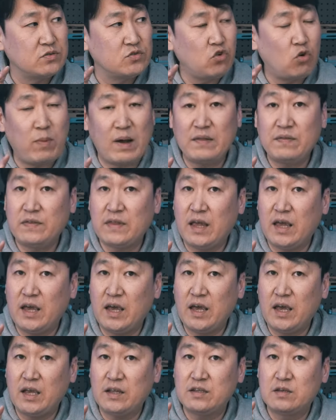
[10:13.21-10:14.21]

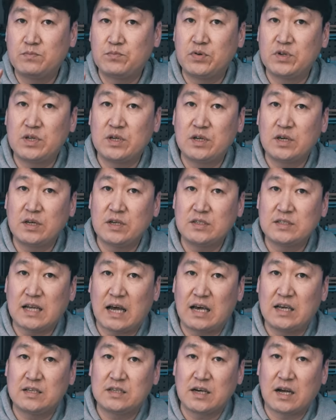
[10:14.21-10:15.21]
초반대 스프링
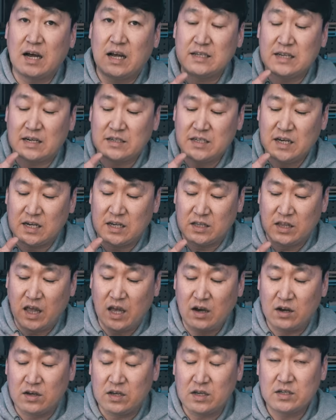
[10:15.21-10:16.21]
사이즈가 장착이
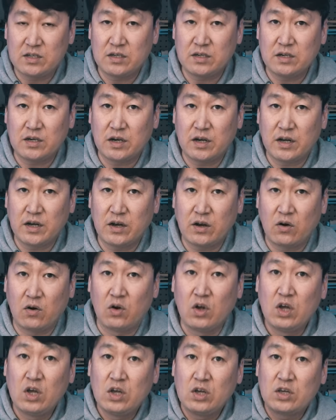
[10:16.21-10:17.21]
되어 있을 거예요.
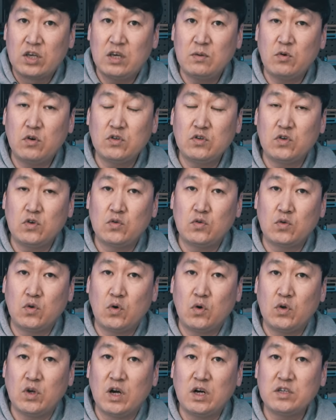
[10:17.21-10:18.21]

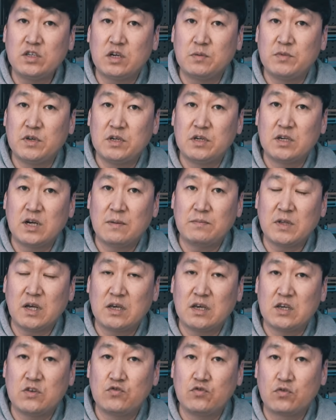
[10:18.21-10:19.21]
기본적으로
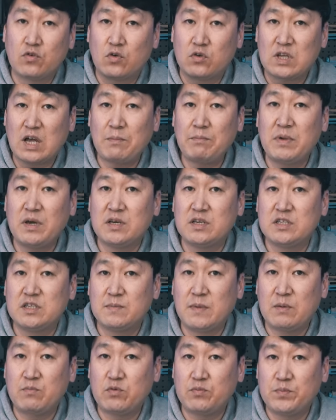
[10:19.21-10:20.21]
0.2g탄 기준으로
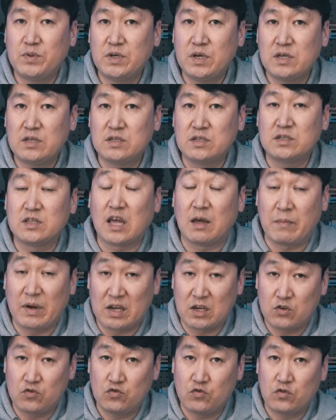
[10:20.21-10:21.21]
320fps
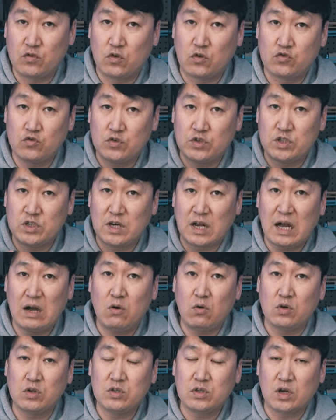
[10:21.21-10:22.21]
대만 기준으로 출시를
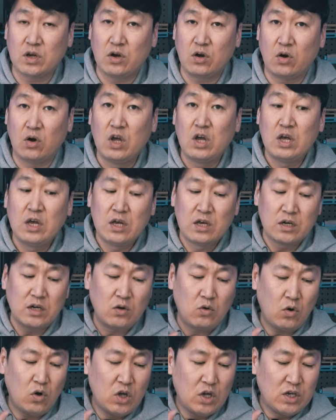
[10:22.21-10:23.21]
하고 있어요.
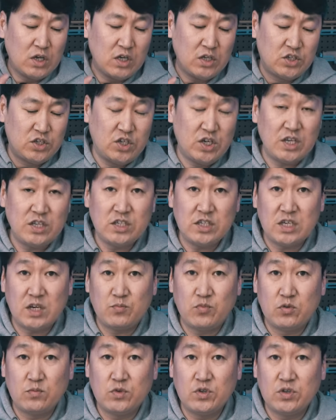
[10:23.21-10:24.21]
그리고 이 GNG
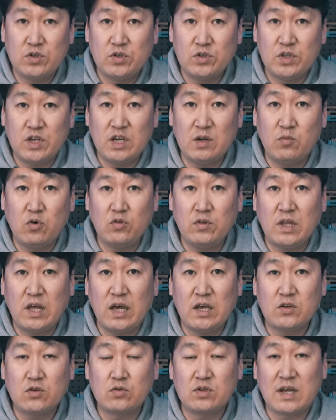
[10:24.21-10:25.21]
제품은 일본
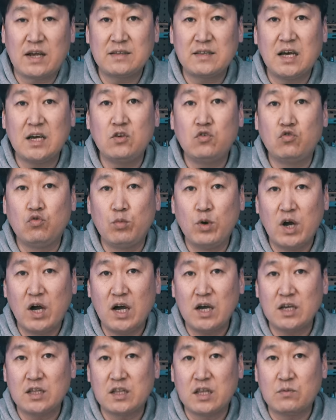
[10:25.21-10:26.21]
내에서도 상당히
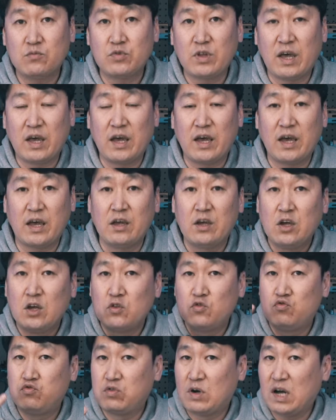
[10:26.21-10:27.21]
유명하기 때문에
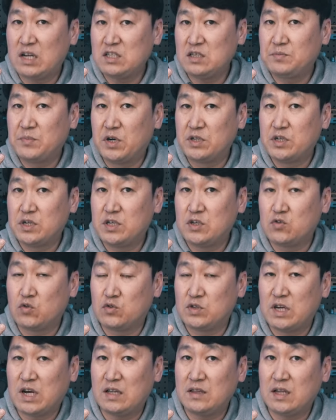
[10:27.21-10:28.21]
두 가지 버전이
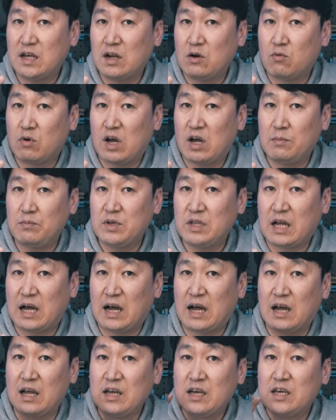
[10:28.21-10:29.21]
존재한다라고
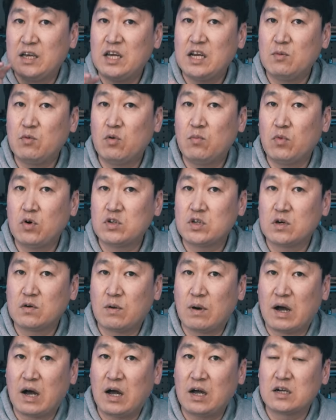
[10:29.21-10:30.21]
합니다. 일본
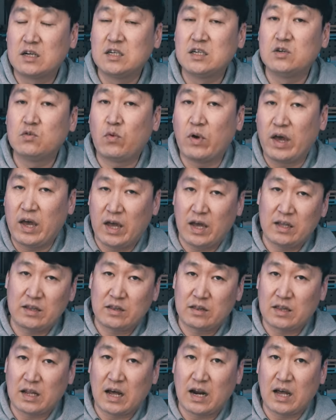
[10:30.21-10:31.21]
버전과 그 외
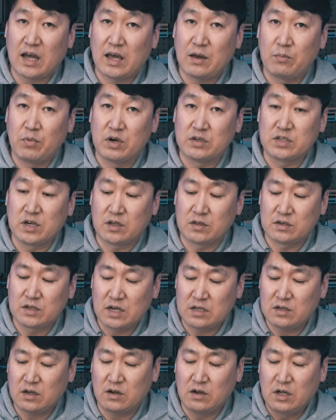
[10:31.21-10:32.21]
나라의 버전.
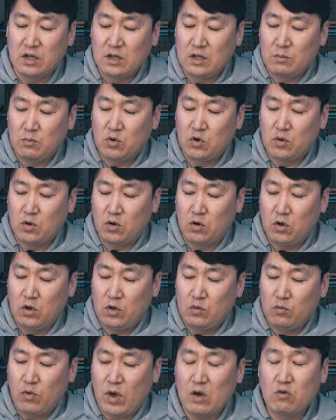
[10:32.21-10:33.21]
그래서 뭐
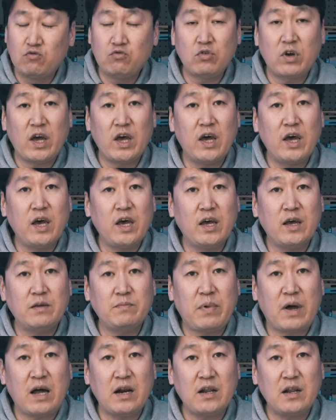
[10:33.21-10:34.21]
외국의
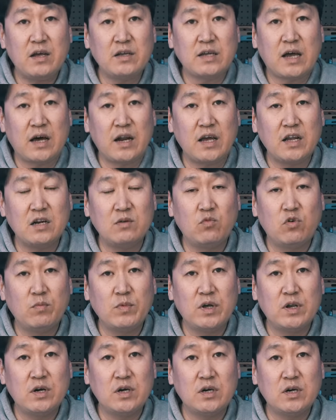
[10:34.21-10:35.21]
판례 사례를
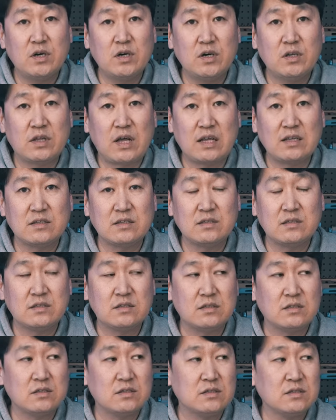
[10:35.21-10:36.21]
보면은
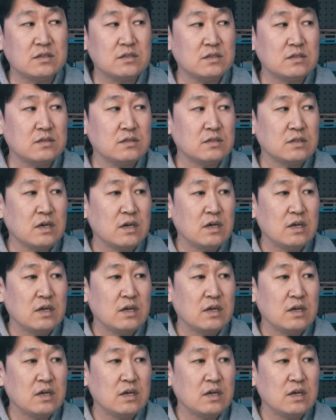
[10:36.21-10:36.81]
한